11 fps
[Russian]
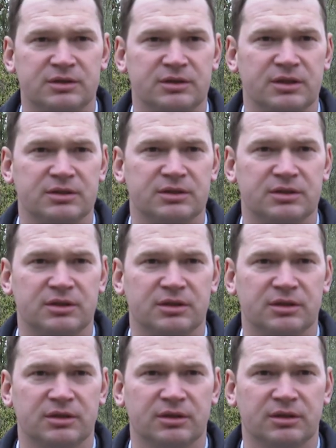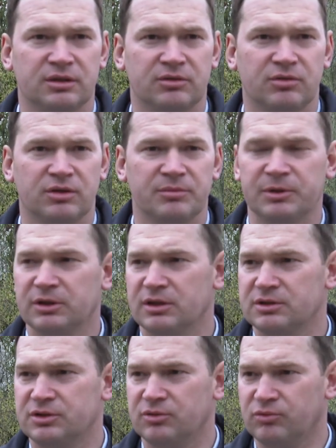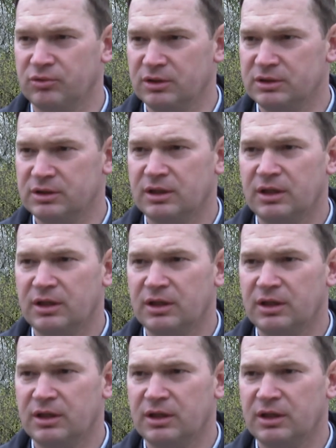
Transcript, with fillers: Здесь э, около 15 улиц.